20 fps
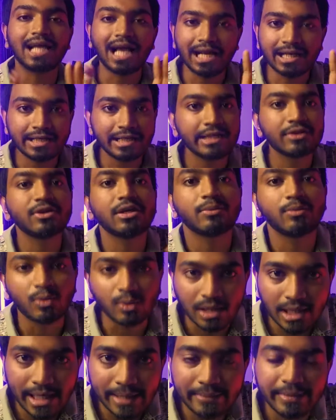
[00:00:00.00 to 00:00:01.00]
গান নিয়ে তো আর
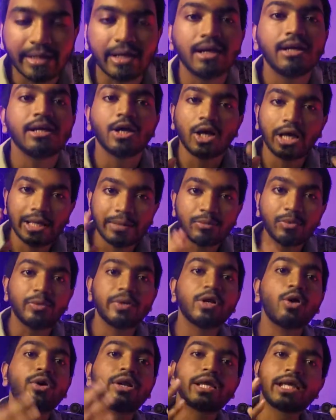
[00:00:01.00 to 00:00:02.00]
বললাই না এই
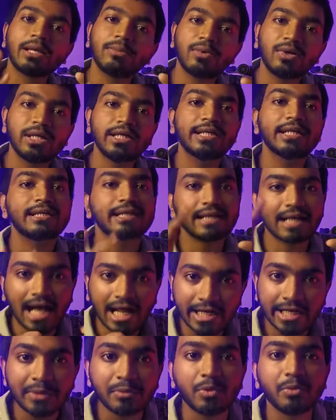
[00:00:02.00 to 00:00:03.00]
মুভিটা অনেকেই বলে এটা একটা
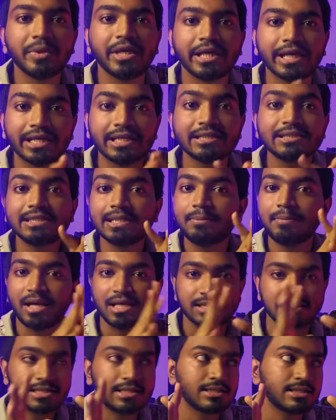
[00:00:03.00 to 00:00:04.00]
গানের মুভি এখানে যে
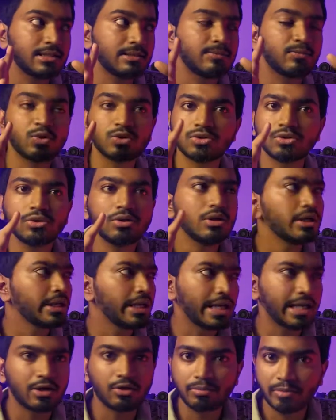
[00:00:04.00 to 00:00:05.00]
পাঁচটার মতো
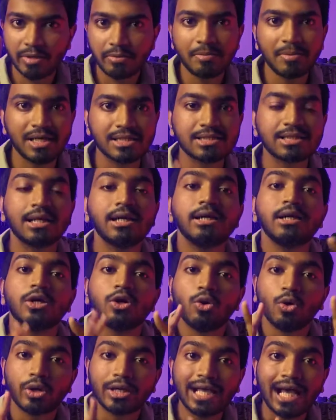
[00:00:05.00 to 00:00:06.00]
অ্যারাউন্ড মেবি পাঁচটা
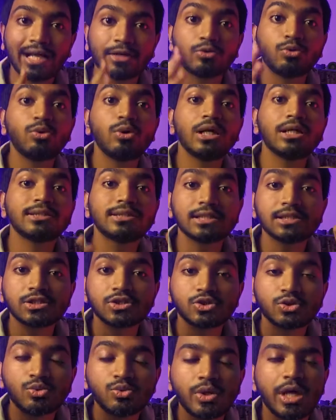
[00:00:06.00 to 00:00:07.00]
ওই গানগুলো জাস্ট
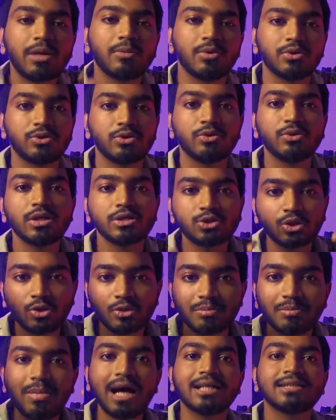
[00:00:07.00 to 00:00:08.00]
শোনার মতো ওগুলো যখন
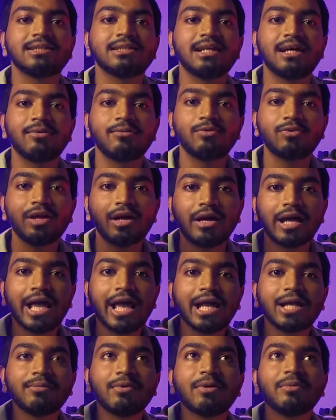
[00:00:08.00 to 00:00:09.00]
বাজে না পুরো
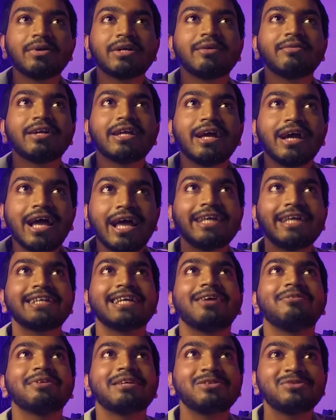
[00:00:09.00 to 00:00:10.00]
এনভায়রনমেন্টটা মানে
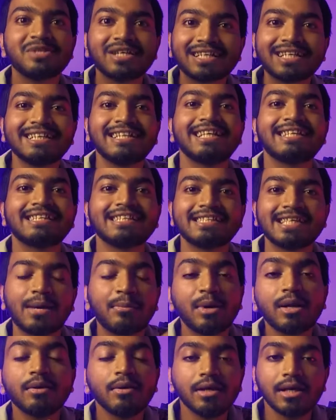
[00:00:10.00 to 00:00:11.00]
আমি কিছু একটা দেখতেছি
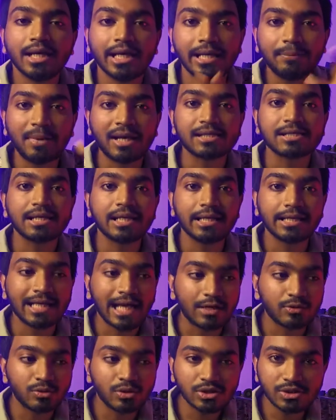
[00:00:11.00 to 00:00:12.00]
আমার এই এই
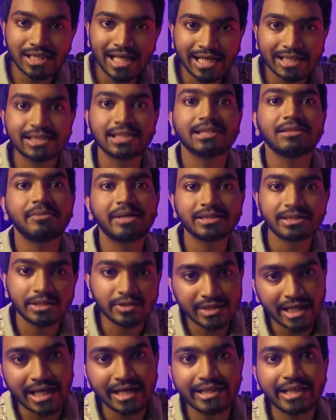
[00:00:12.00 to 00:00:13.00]
গানগুলো যদি একসাথে বাজাই
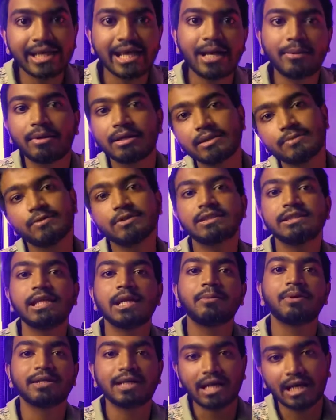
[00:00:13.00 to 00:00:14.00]
ছাড়ি দেয় আমার
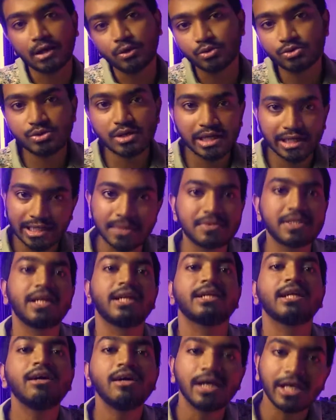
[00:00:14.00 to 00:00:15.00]
সিনেমার টাকা উচিল এই টাইপসের
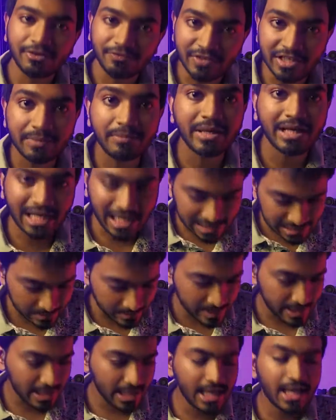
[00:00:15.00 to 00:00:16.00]
একটা ফিডব্যাক
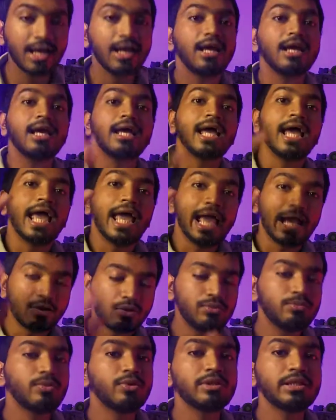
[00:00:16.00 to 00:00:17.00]
আসবে হ্যাঁ
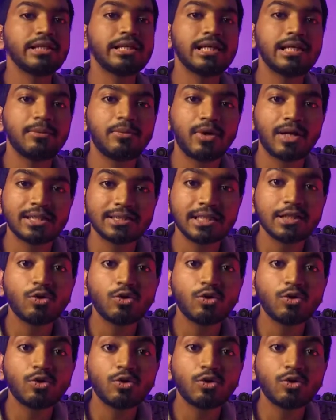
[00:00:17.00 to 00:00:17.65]
এখন বলতে গেলে বলা যায়